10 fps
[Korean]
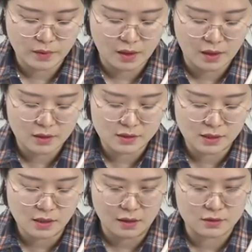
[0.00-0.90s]
A를
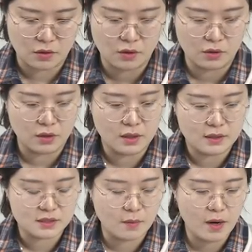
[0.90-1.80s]
찾아가서
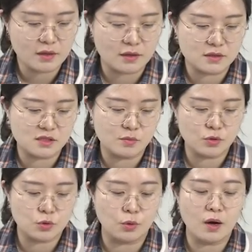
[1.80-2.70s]
제발 다시
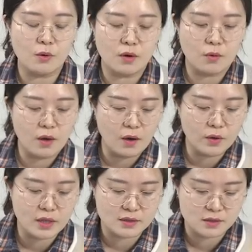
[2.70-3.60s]
집으로 돌아오라고
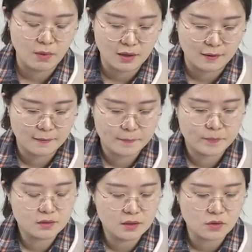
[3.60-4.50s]
애원했지만
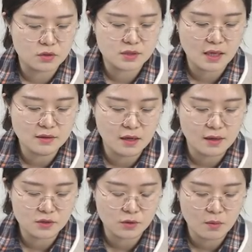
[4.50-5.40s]
그때 저를
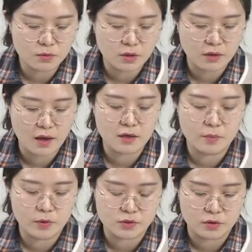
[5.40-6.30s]
싸늘하게 쳐다보던 A의
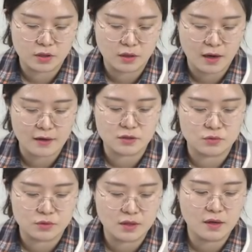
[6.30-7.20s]
표정이
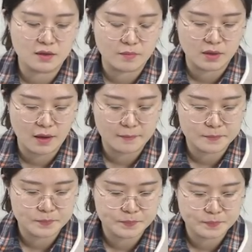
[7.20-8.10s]
아직도 생각납니다.
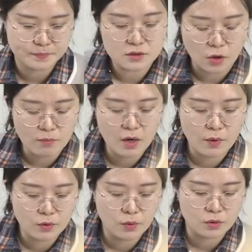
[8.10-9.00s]
정말
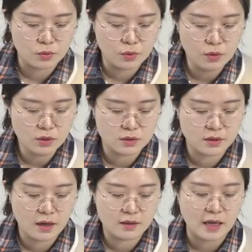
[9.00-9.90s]
외로웠고
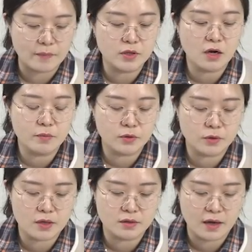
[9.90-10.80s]
그날 남들과
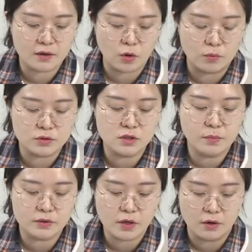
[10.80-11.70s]
비교되는 내가 너무
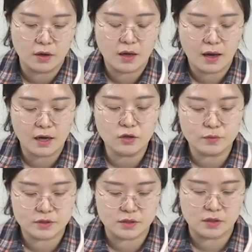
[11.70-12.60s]
슬퍼서
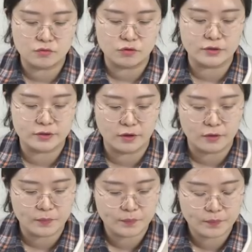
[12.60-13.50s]
한없이 울었어요.